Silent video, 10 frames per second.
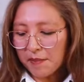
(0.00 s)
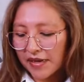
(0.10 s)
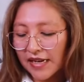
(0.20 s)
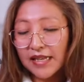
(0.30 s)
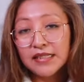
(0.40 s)

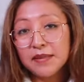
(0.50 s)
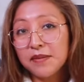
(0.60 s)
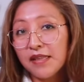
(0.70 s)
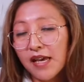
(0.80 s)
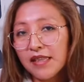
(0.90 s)
Para la
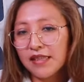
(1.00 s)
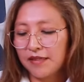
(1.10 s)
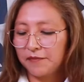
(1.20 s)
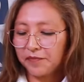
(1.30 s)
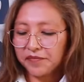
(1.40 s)
actividad,
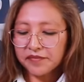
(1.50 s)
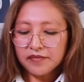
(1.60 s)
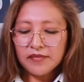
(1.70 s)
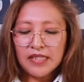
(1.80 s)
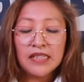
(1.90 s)

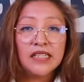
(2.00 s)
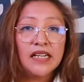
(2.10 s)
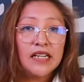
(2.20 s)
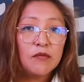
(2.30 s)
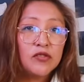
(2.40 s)

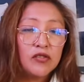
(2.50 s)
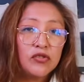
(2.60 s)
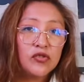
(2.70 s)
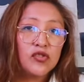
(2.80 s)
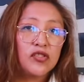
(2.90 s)
entregaremos a
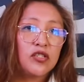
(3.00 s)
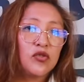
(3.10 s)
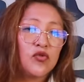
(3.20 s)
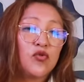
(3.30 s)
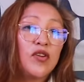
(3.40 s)
nuestros
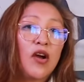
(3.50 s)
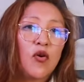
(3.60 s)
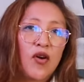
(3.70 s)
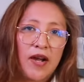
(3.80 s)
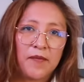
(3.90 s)
niños
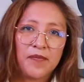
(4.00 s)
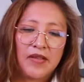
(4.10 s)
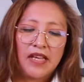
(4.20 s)
una hoja